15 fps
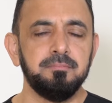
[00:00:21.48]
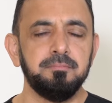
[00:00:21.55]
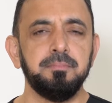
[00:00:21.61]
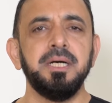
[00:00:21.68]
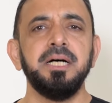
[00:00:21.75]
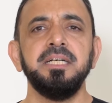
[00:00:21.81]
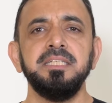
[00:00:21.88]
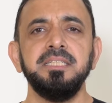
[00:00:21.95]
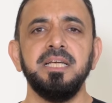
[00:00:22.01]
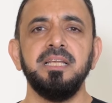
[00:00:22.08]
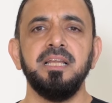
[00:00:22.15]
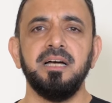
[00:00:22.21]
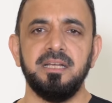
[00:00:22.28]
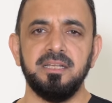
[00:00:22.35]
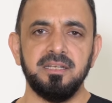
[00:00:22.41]
ما هي
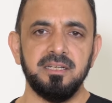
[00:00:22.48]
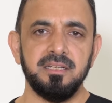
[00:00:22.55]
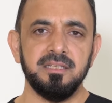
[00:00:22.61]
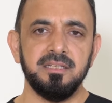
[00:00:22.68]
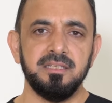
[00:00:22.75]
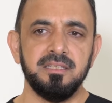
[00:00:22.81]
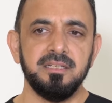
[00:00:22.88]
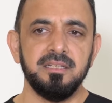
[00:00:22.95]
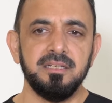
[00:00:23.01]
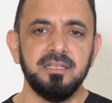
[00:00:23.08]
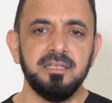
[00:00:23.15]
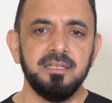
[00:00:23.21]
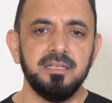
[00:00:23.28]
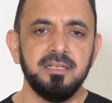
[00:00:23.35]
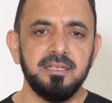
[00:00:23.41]
الأعراض؟
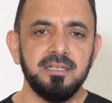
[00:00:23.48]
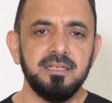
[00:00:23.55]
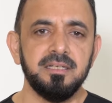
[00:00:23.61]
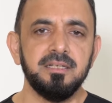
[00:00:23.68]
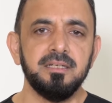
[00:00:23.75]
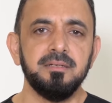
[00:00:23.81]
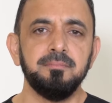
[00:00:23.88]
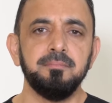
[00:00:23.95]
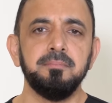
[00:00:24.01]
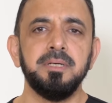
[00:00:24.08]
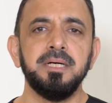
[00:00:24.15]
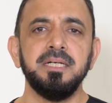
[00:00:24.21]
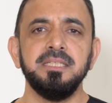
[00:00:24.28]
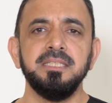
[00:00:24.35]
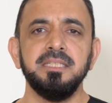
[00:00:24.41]

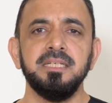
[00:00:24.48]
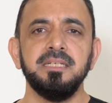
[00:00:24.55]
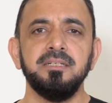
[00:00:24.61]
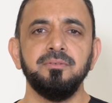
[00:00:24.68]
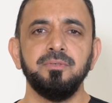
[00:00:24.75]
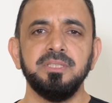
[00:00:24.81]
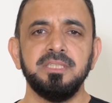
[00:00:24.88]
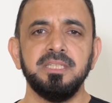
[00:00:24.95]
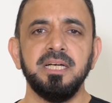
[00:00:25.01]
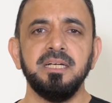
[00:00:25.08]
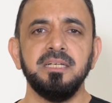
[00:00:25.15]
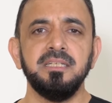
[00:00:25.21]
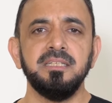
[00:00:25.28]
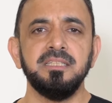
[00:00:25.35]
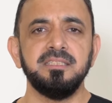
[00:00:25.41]
ما هي
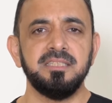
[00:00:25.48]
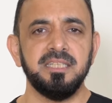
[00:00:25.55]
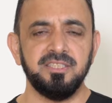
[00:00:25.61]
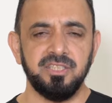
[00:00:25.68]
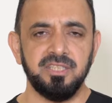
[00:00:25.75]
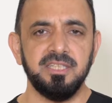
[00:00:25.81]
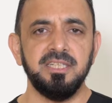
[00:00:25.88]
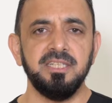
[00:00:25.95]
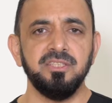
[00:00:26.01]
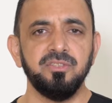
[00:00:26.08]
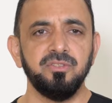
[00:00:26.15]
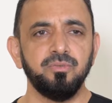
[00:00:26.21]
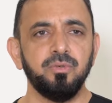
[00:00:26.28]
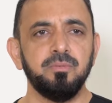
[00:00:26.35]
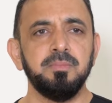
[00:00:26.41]
وسائل
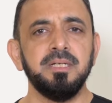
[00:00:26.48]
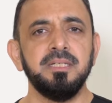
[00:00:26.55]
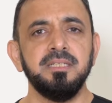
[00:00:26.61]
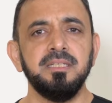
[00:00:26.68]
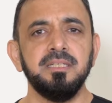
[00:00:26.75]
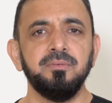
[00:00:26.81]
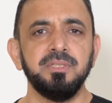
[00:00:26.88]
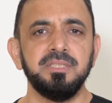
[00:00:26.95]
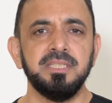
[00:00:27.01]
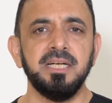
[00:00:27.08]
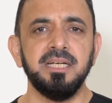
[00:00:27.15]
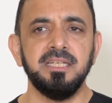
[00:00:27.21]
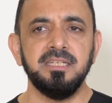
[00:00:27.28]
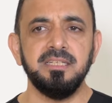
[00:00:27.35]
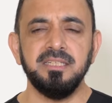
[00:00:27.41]
التشخيص وما هي
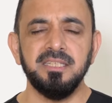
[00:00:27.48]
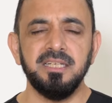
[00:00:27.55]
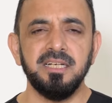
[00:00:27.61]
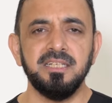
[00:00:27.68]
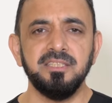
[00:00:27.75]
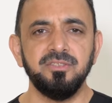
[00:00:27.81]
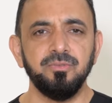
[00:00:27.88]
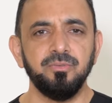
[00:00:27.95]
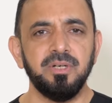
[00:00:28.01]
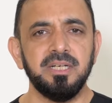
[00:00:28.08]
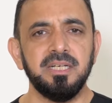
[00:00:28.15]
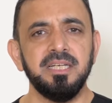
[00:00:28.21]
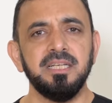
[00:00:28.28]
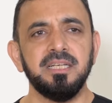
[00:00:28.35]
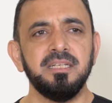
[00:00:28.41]
وسائل العلاج
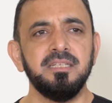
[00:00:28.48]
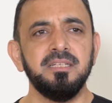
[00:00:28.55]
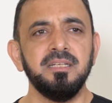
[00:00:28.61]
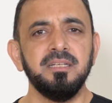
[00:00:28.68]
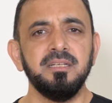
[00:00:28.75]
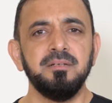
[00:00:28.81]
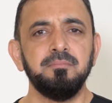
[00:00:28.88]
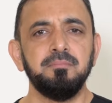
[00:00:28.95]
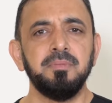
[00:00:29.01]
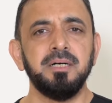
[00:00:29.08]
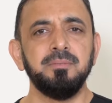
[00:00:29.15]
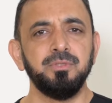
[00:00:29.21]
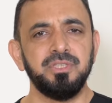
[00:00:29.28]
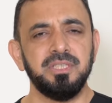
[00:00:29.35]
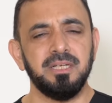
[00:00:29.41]
وأخيرا ما
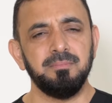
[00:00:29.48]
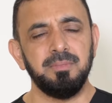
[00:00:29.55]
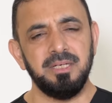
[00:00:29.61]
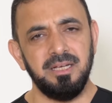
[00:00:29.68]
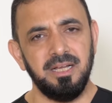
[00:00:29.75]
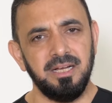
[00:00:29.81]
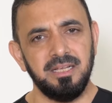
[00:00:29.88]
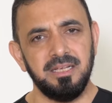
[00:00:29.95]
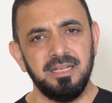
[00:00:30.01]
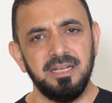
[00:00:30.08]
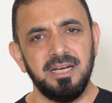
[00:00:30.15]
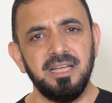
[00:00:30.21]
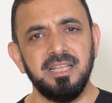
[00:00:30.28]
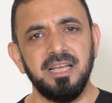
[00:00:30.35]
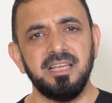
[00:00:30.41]
مستقبل الحالة؟
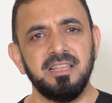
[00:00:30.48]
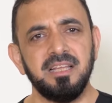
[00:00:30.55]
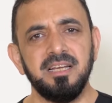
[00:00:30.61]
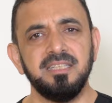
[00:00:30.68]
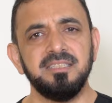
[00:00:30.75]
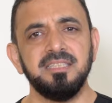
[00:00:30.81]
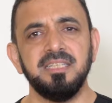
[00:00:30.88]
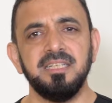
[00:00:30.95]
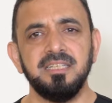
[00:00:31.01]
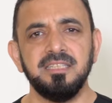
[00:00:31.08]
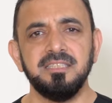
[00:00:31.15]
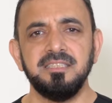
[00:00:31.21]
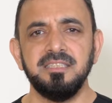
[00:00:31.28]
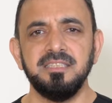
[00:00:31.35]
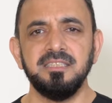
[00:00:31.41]
هذه أكثر الأسئلة
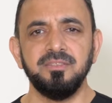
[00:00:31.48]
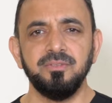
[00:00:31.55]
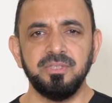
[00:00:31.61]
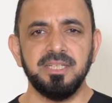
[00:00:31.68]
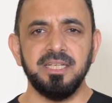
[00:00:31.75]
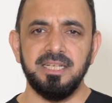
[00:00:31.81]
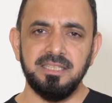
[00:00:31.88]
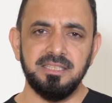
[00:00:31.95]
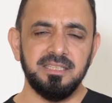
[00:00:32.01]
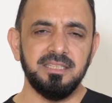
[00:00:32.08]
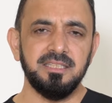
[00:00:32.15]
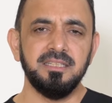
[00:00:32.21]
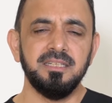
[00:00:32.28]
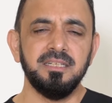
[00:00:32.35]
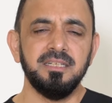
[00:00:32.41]
التي نسأل عنها